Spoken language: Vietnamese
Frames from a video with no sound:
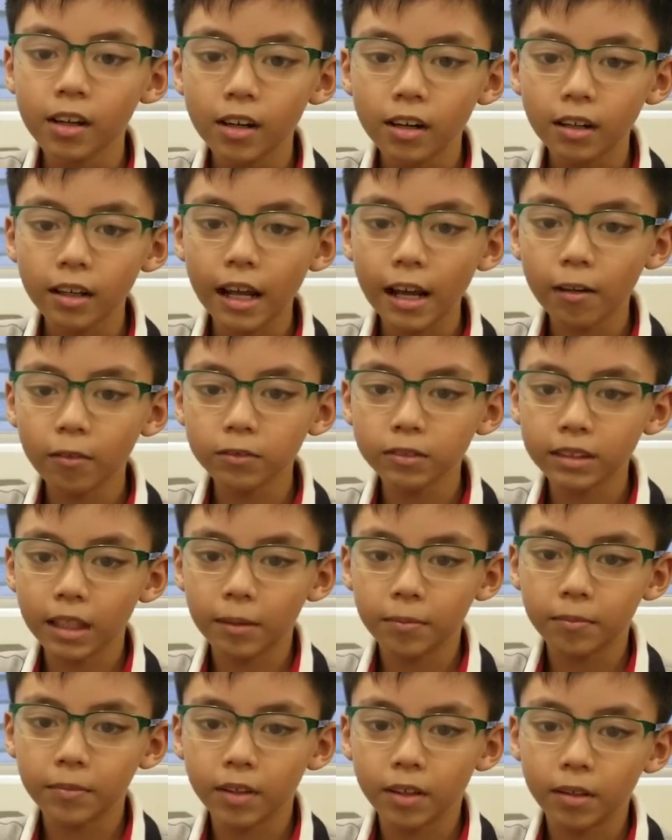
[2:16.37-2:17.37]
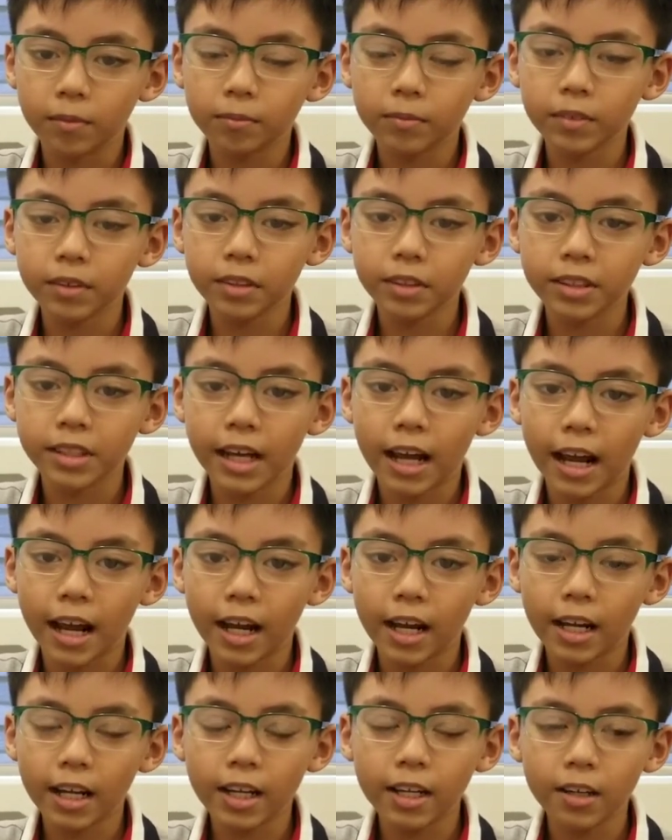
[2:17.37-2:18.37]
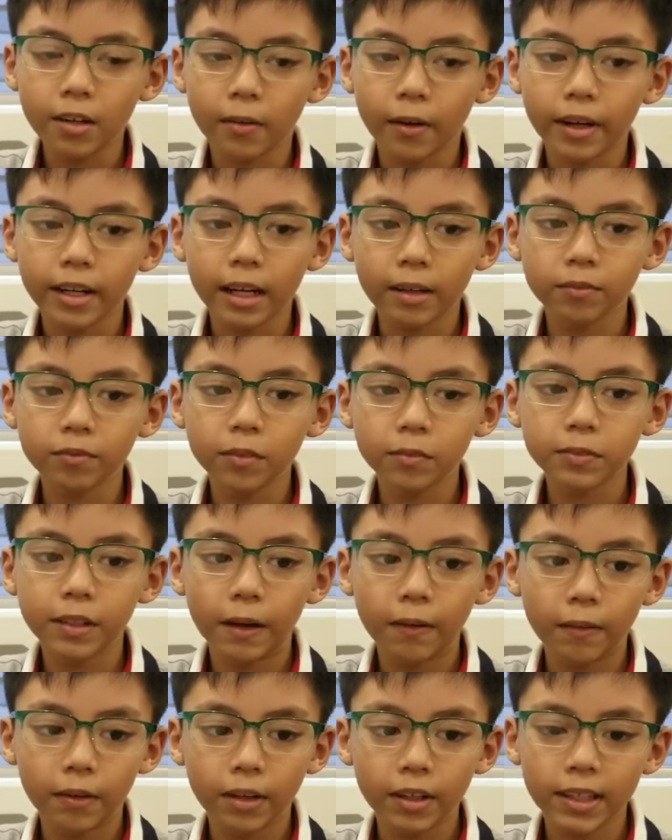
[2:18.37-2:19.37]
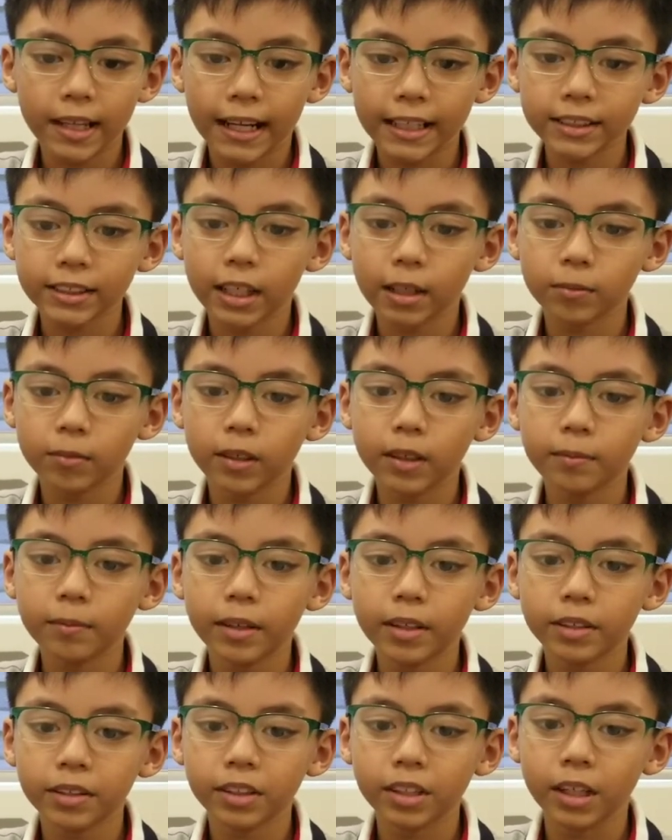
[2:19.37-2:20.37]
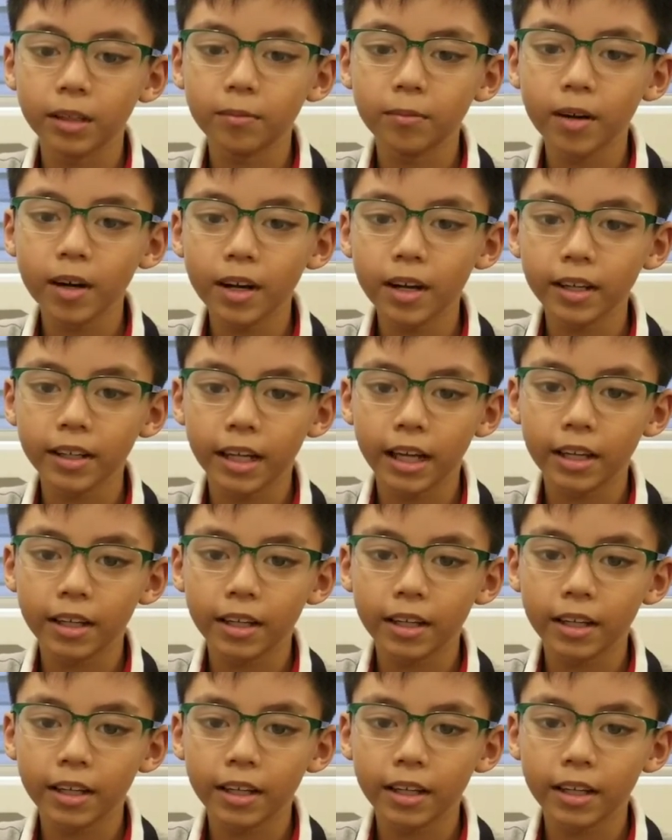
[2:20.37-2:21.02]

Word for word: nó lấy cuốn tập ờ, nó giải khoảng 5 phút sau rồi nó giải xong Cái mấy anh chị mới,